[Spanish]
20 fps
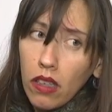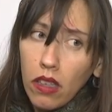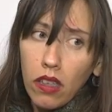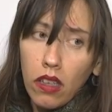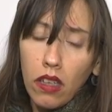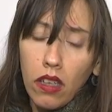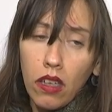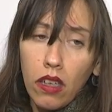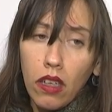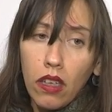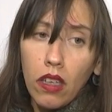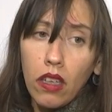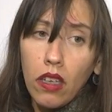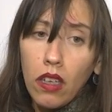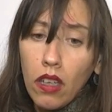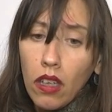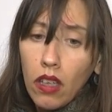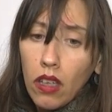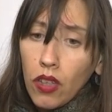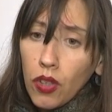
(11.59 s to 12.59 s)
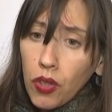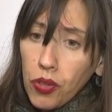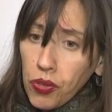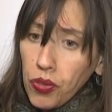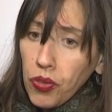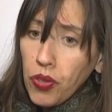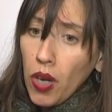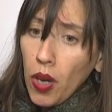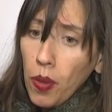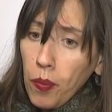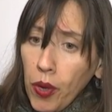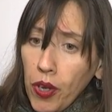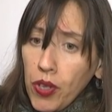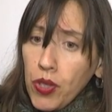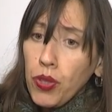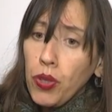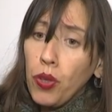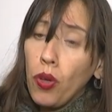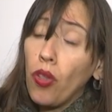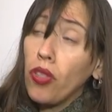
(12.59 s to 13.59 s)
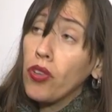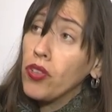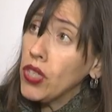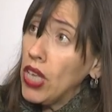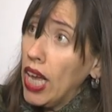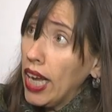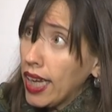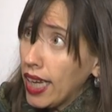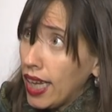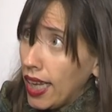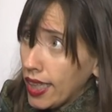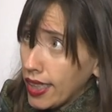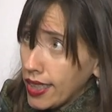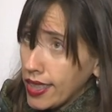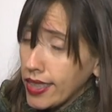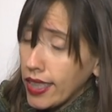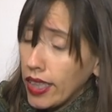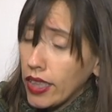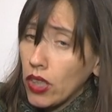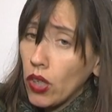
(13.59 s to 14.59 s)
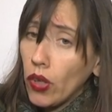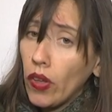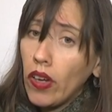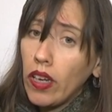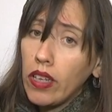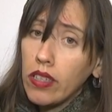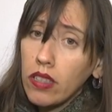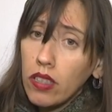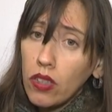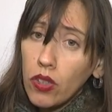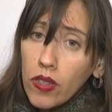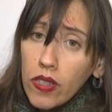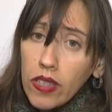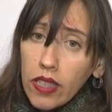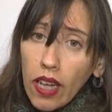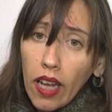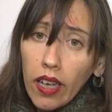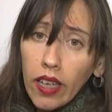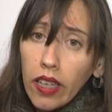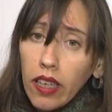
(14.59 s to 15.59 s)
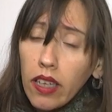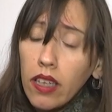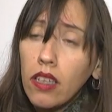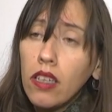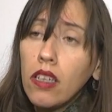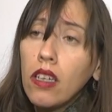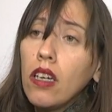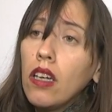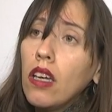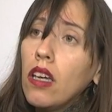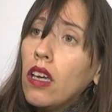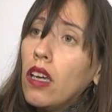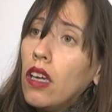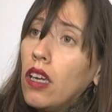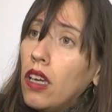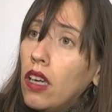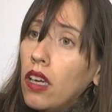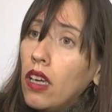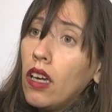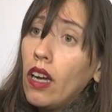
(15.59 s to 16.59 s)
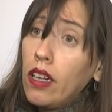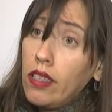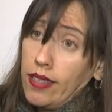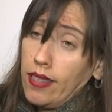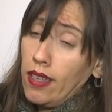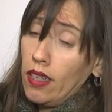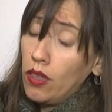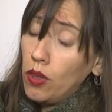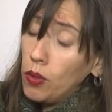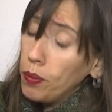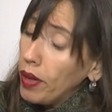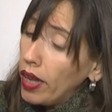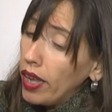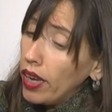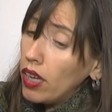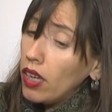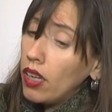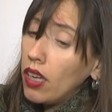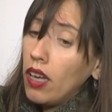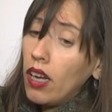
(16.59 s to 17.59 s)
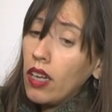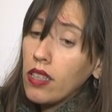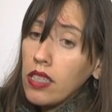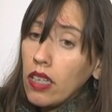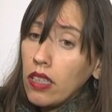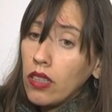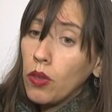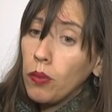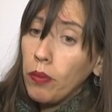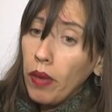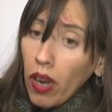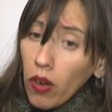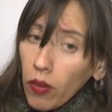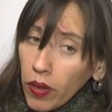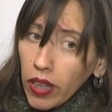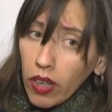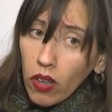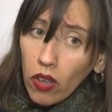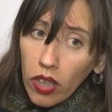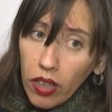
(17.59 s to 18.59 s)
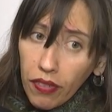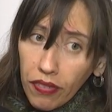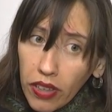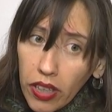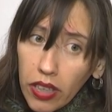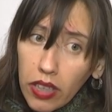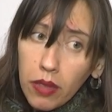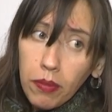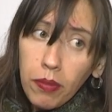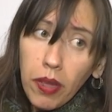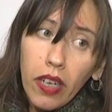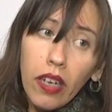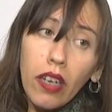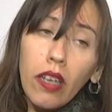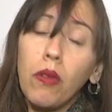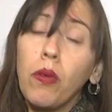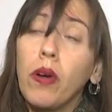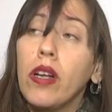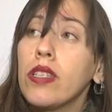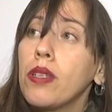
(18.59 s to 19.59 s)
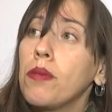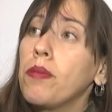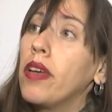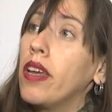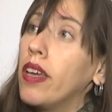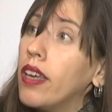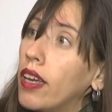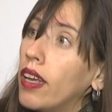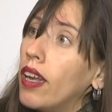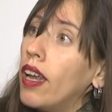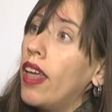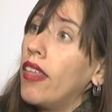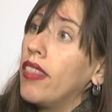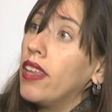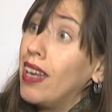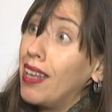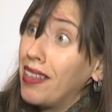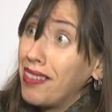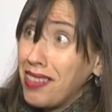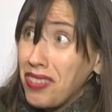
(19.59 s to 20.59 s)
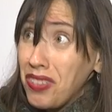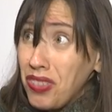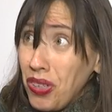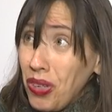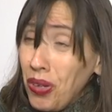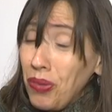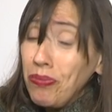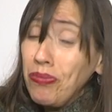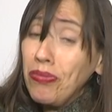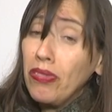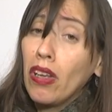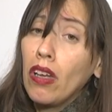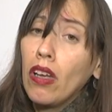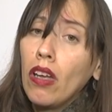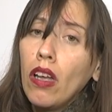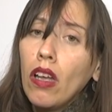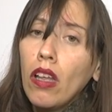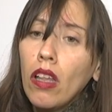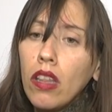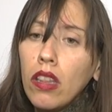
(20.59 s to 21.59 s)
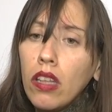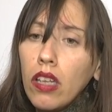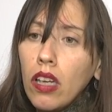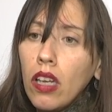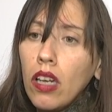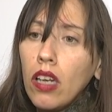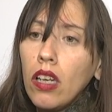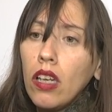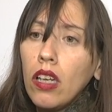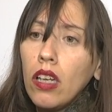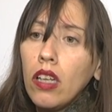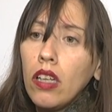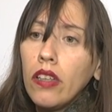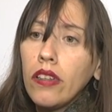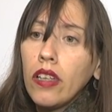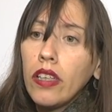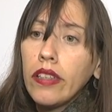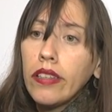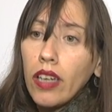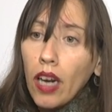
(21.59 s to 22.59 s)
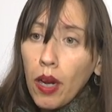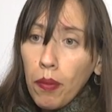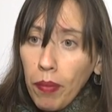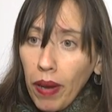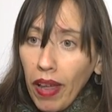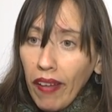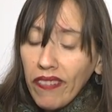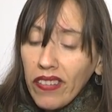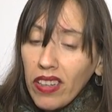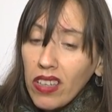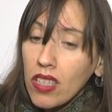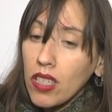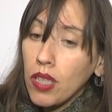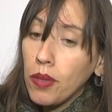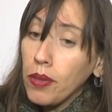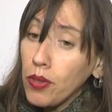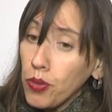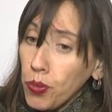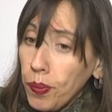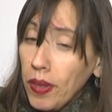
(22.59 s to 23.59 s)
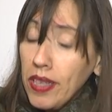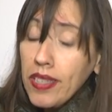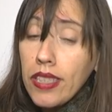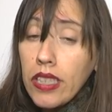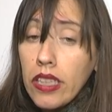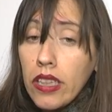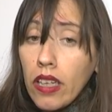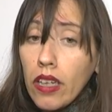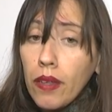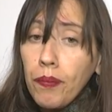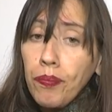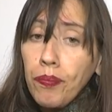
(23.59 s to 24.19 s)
Eh, nosotros le hemos hecho dos dosajes aquí en Santiago del Estero de sangre. Eh, han salido mal, ha salido mal una ecografía también en la cual se ve la dilatación del, del trasplante que lleva en su pancita.